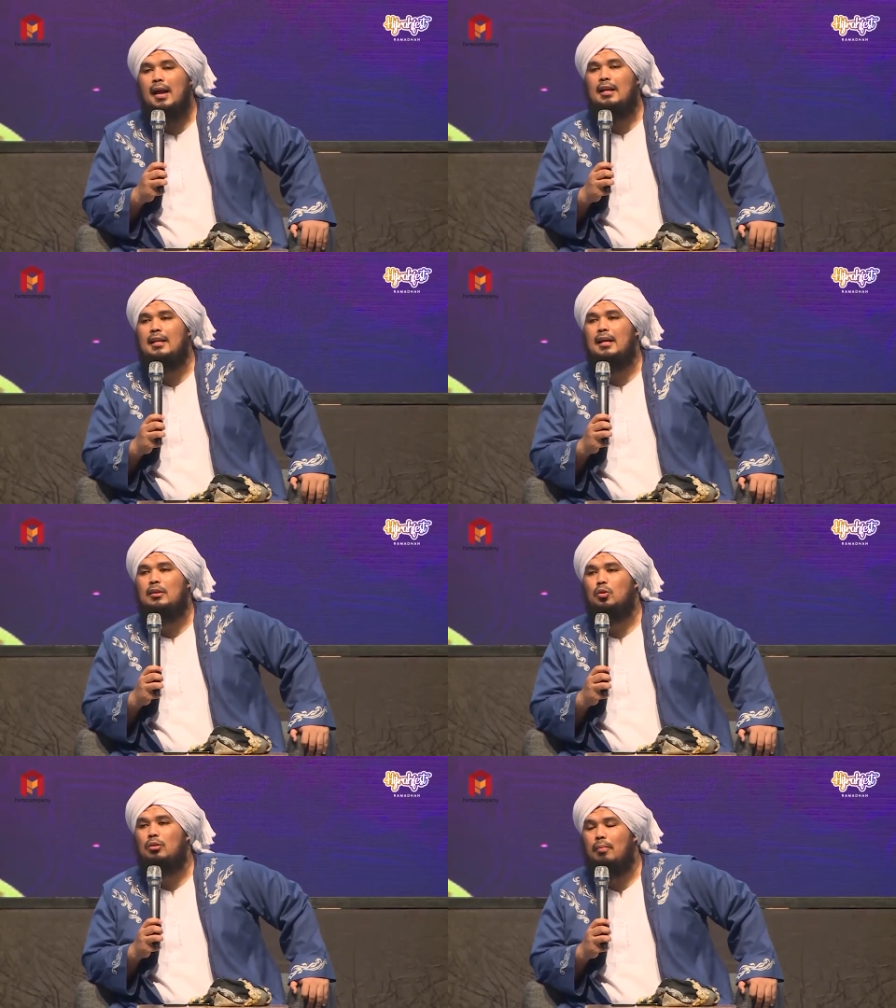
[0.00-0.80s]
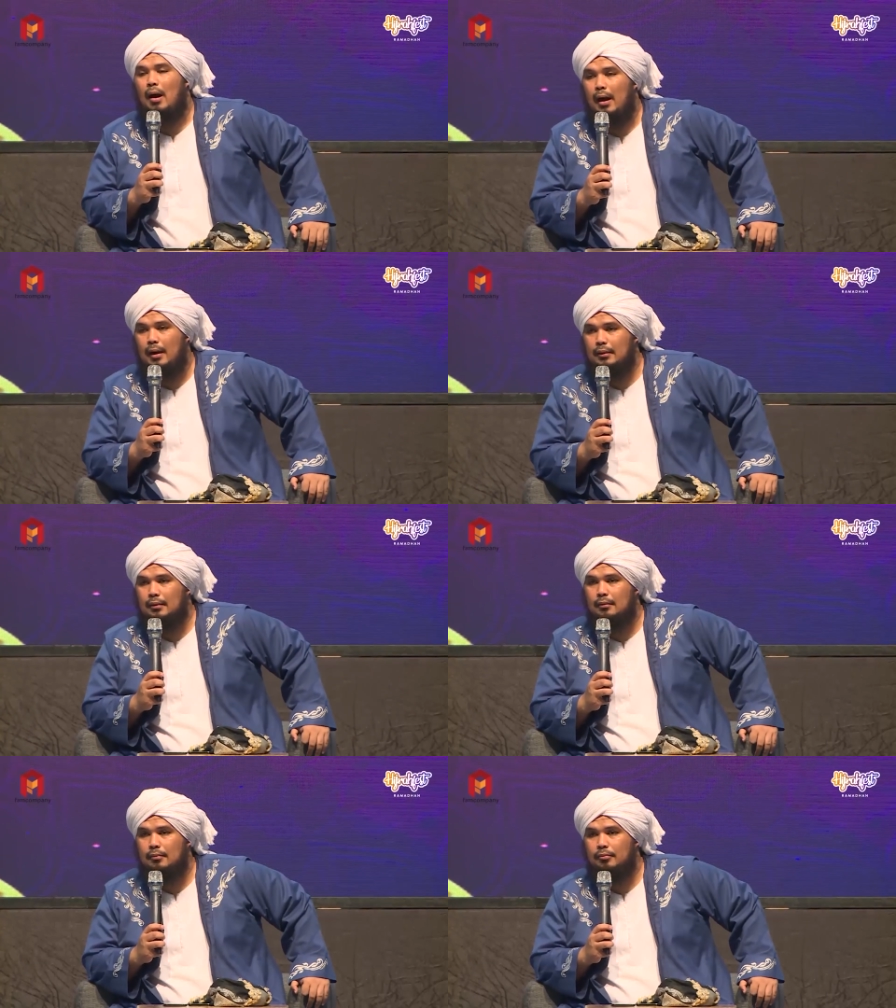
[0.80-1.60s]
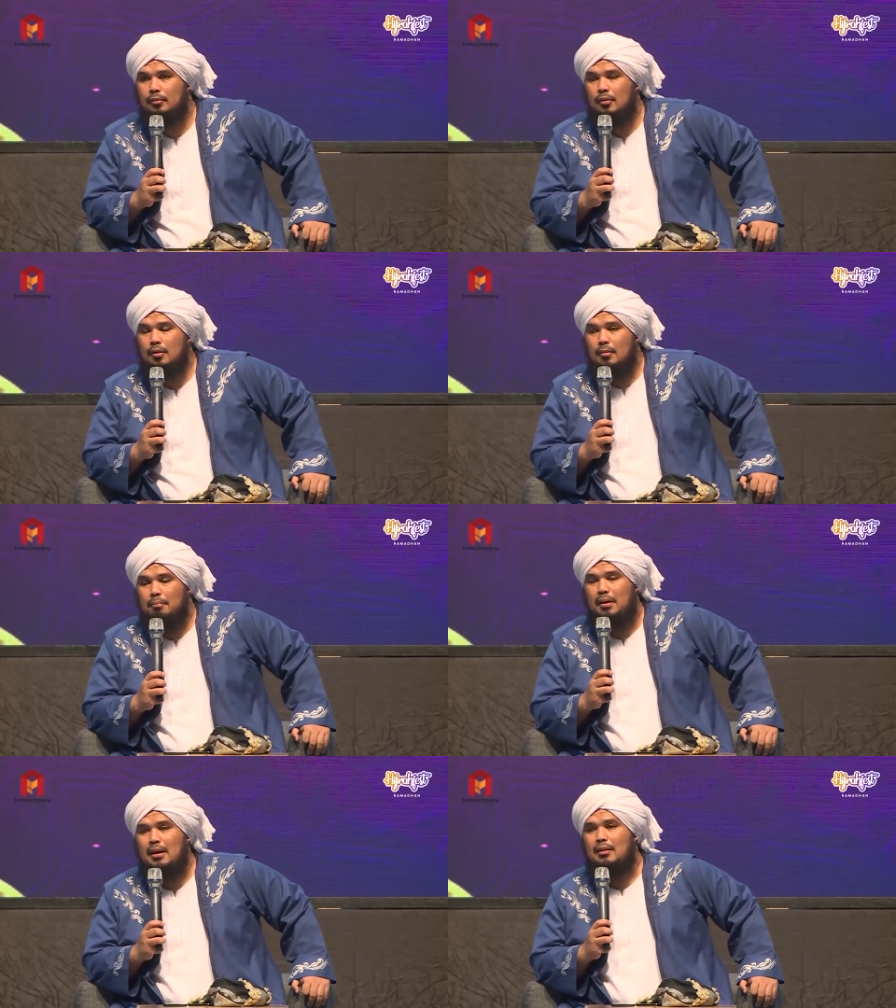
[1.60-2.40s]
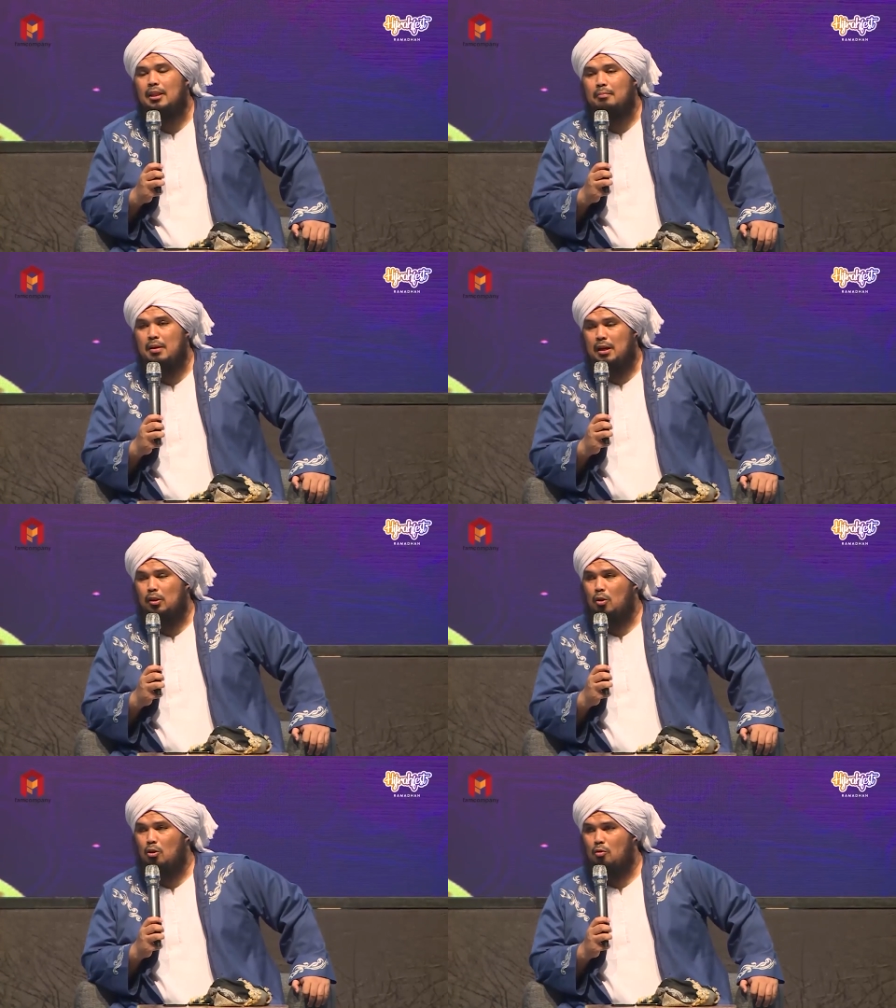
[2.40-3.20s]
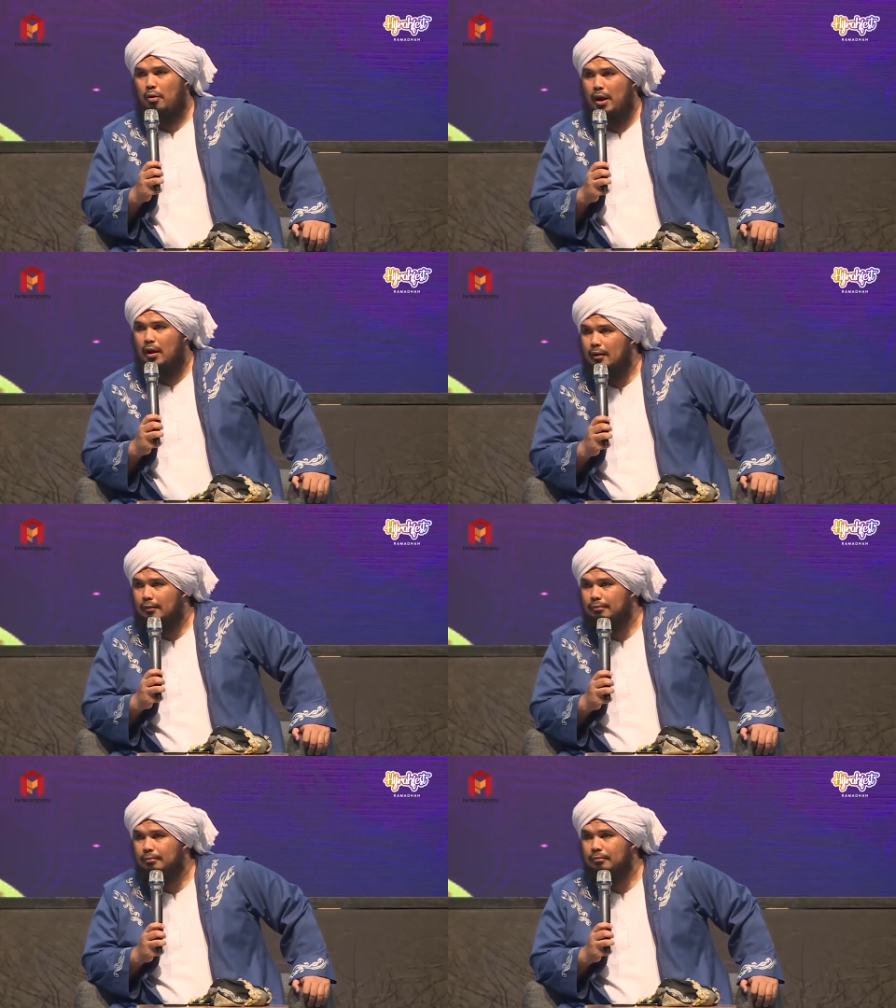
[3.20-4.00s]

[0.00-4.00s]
Dari direktur bank berhenti bikin toko kue.